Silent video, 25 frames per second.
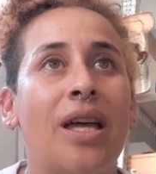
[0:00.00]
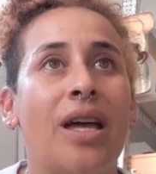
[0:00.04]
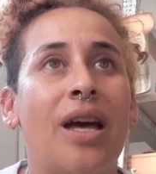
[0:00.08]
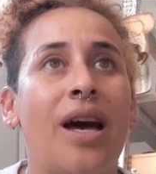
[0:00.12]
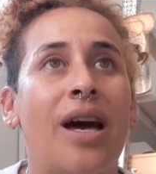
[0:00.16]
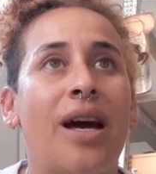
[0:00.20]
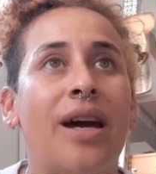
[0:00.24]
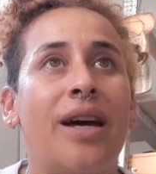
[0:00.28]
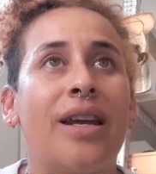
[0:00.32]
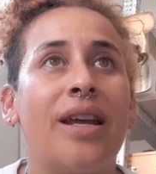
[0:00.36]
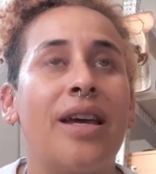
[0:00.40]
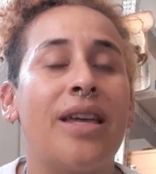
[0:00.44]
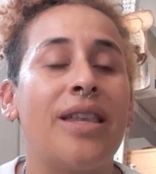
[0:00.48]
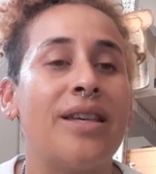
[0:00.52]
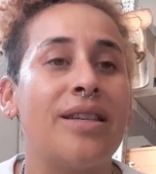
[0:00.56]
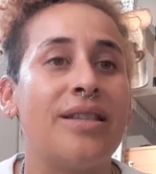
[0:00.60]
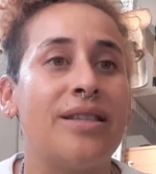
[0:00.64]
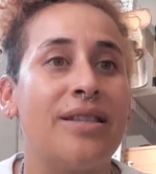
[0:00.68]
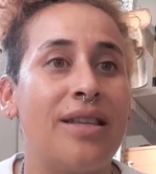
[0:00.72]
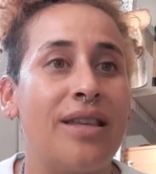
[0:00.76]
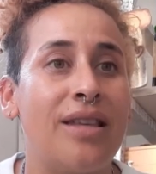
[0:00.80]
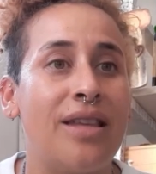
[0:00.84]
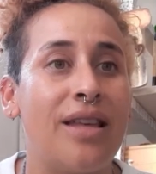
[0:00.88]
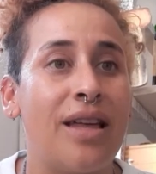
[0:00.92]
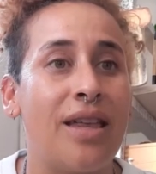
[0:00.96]

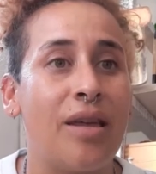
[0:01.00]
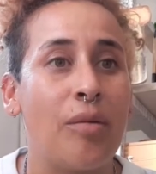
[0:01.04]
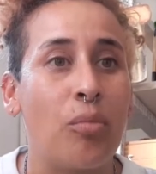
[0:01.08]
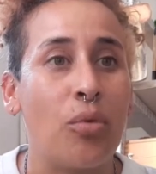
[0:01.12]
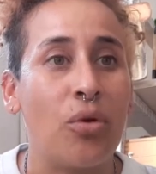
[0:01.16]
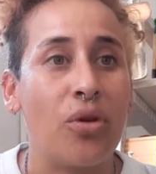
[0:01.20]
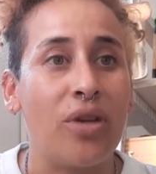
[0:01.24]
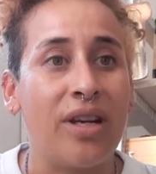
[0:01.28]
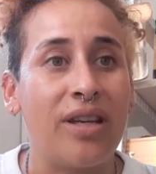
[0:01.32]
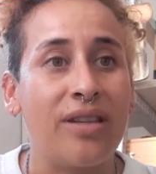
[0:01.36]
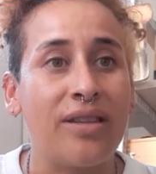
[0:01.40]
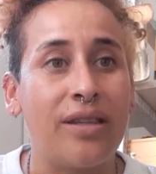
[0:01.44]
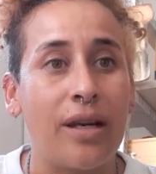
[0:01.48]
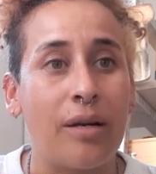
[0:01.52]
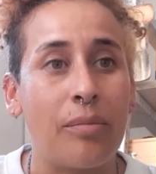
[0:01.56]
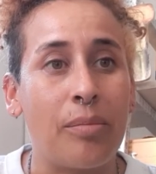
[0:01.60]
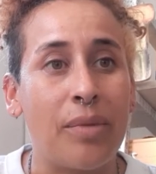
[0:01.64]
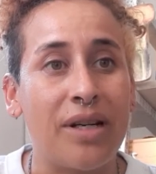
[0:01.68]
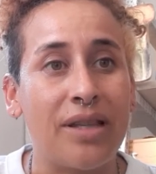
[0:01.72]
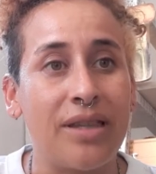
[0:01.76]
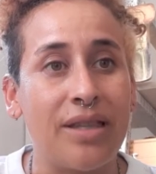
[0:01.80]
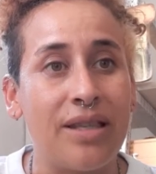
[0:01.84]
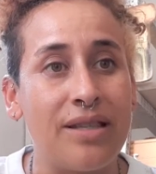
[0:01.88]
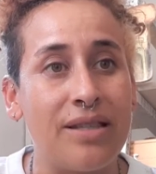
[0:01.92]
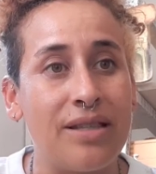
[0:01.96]
Agradecida de poder estar
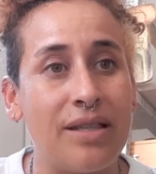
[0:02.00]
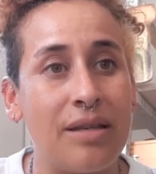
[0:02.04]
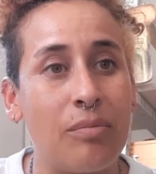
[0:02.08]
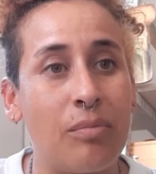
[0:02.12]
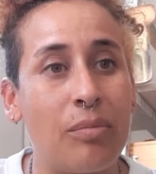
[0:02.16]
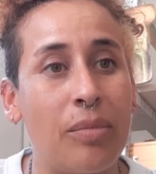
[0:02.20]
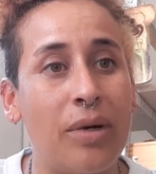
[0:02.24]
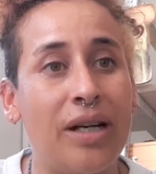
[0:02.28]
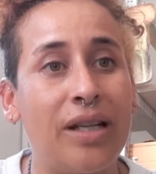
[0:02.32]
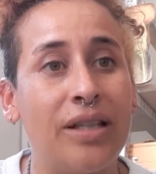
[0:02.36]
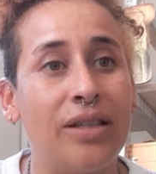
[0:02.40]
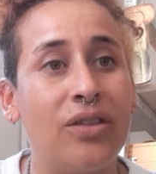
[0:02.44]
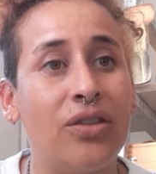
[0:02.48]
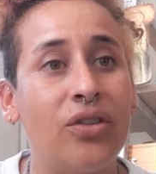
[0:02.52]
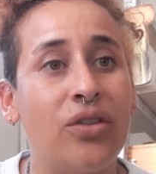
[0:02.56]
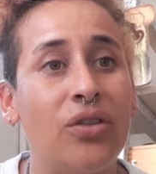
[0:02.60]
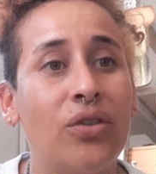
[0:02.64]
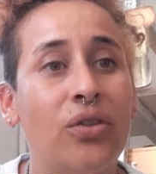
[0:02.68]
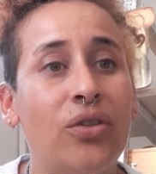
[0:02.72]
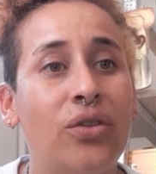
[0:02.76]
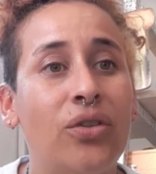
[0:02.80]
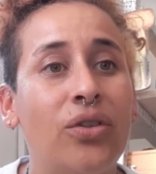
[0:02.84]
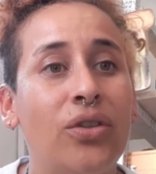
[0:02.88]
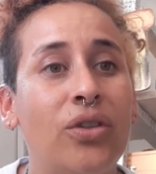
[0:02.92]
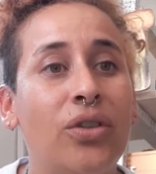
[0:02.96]

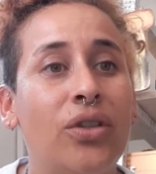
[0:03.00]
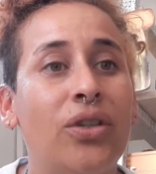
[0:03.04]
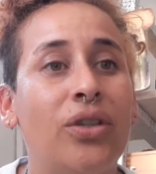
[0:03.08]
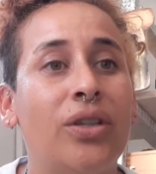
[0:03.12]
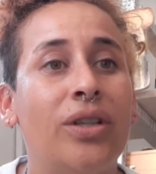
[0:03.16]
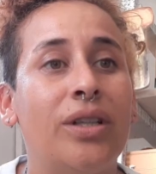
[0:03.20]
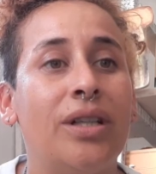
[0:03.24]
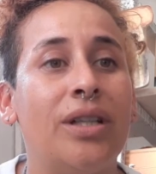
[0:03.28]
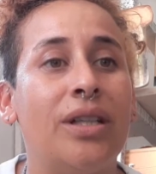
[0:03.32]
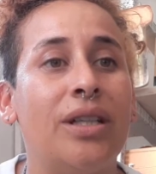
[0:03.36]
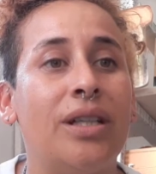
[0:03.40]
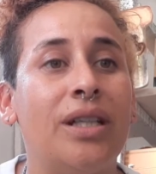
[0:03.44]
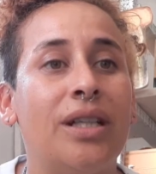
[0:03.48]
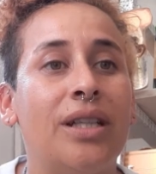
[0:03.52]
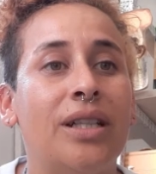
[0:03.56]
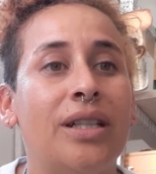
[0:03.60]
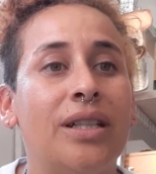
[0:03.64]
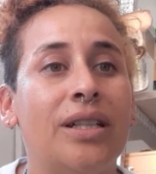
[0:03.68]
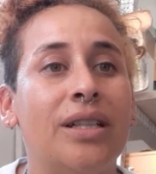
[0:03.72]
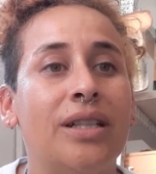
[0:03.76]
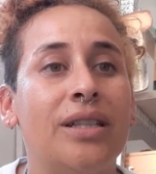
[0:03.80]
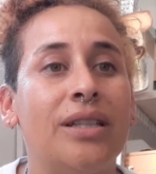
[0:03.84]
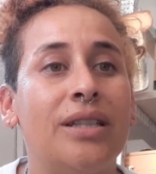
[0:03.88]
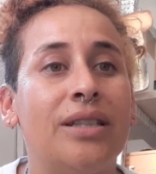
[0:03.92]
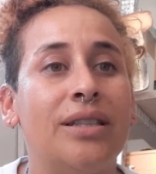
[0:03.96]
participando
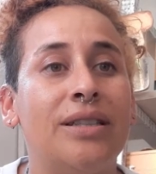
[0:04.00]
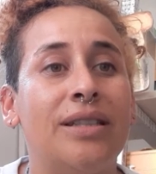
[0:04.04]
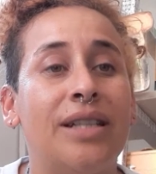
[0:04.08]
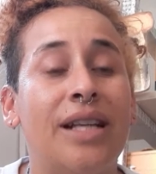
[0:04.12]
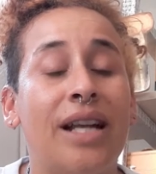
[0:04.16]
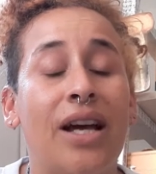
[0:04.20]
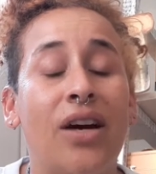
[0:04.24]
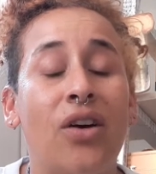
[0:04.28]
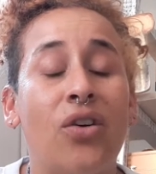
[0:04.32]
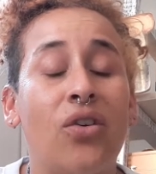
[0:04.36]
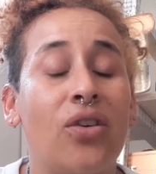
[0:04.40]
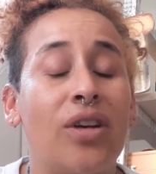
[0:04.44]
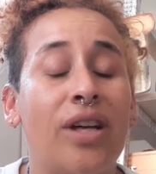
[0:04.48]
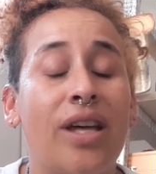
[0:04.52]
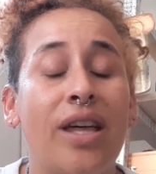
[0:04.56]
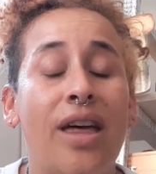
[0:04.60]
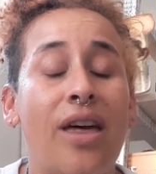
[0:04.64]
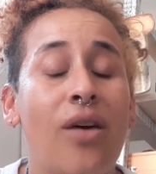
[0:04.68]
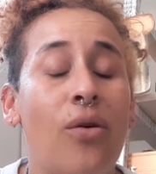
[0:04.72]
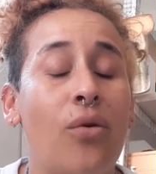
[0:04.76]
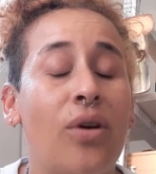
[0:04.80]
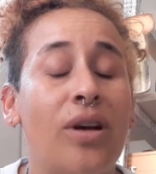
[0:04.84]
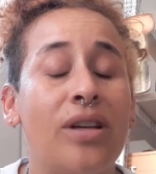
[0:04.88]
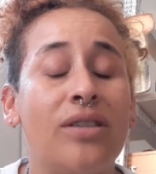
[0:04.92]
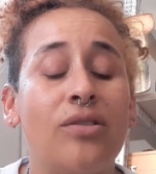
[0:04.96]
eh, de las jornadas
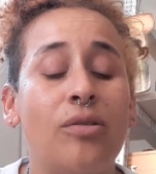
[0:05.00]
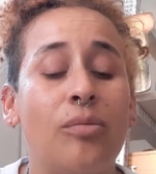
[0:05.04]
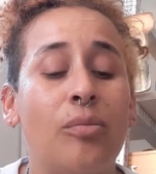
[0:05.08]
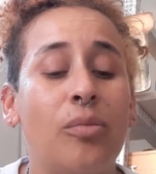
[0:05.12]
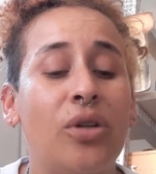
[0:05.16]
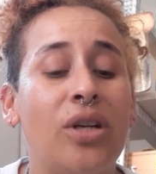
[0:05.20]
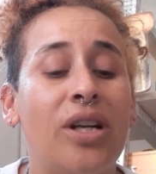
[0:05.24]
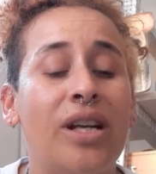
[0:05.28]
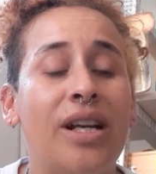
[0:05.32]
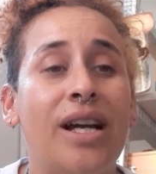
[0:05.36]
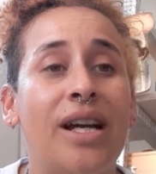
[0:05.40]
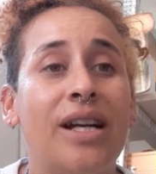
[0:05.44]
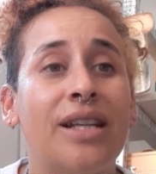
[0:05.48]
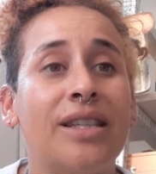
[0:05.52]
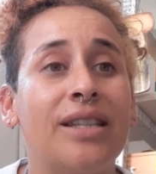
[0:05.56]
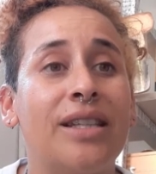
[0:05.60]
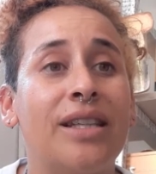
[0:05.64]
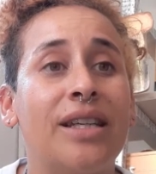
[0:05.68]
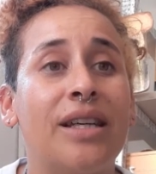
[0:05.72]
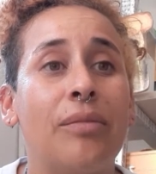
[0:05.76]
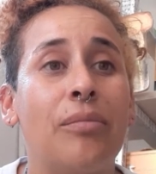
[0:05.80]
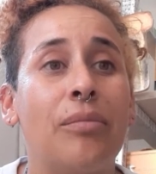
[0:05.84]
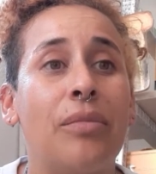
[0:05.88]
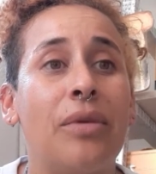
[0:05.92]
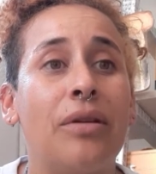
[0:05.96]
de educación por el arte
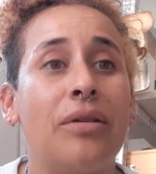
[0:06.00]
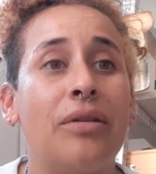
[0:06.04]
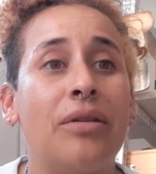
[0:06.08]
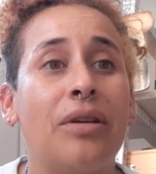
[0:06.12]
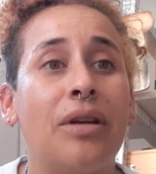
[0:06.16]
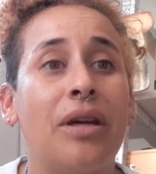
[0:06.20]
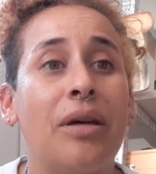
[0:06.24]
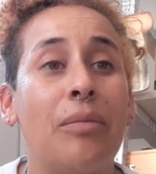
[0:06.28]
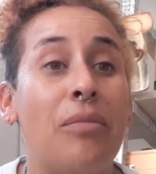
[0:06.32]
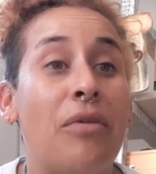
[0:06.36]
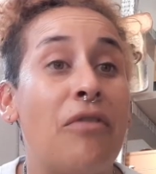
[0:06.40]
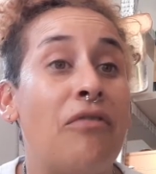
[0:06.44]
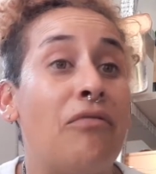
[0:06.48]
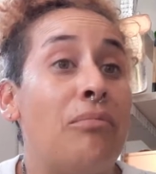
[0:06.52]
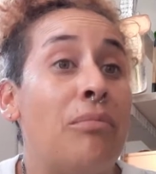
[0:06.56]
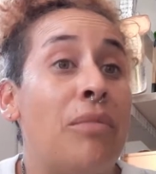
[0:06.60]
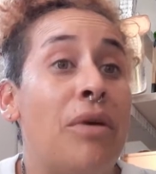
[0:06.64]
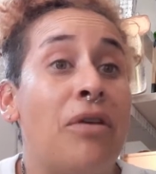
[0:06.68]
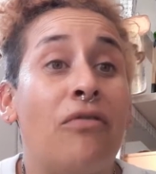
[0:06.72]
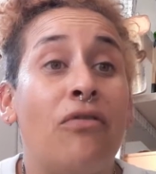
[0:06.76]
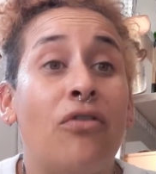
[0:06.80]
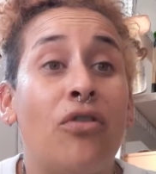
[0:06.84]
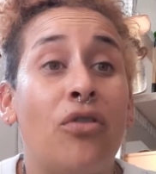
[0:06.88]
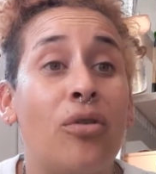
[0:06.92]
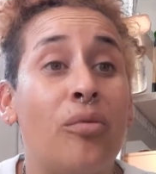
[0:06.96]
que,
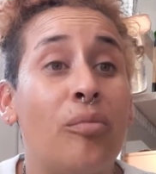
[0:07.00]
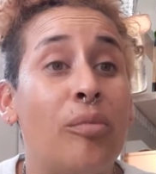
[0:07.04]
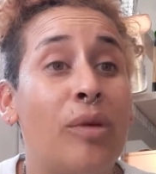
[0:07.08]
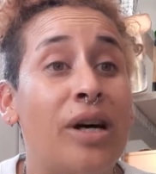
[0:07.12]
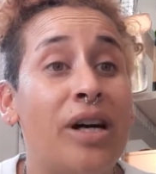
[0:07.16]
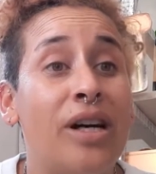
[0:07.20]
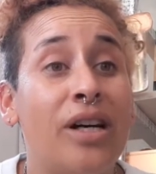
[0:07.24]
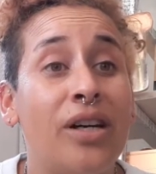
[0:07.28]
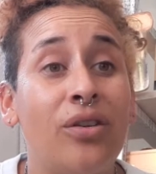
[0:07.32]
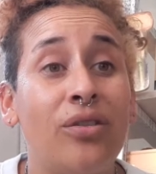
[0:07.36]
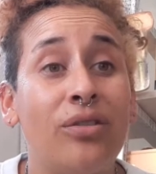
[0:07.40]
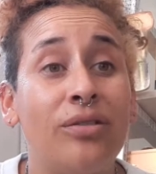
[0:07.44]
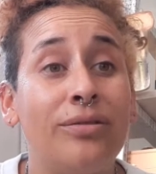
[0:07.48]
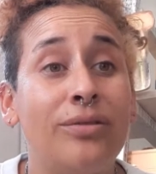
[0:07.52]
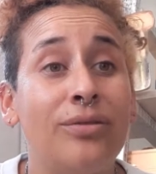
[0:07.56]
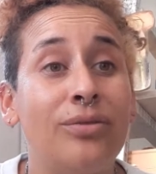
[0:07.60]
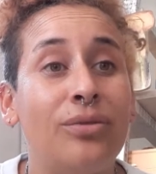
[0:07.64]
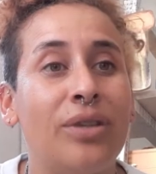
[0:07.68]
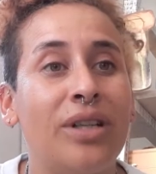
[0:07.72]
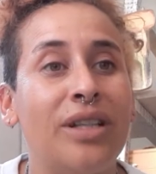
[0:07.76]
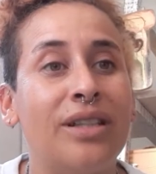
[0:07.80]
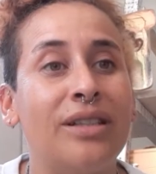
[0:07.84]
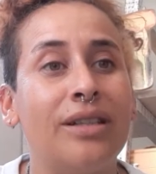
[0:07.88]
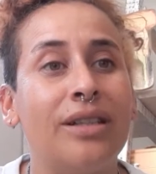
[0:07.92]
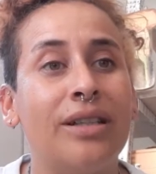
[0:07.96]
me, formaron
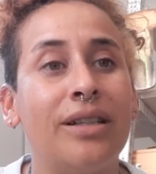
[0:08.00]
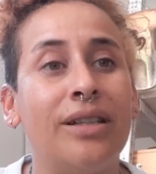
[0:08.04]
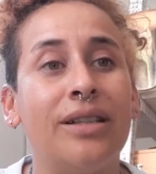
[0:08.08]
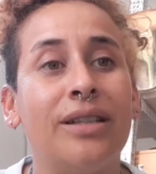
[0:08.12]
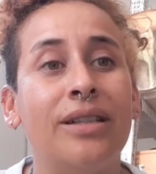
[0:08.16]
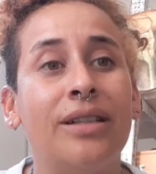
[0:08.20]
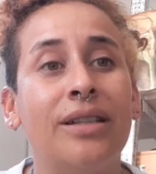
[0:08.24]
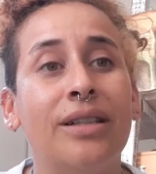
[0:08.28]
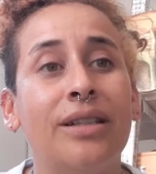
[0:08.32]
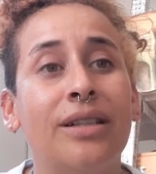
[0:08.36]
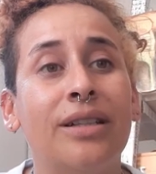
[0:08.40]
durante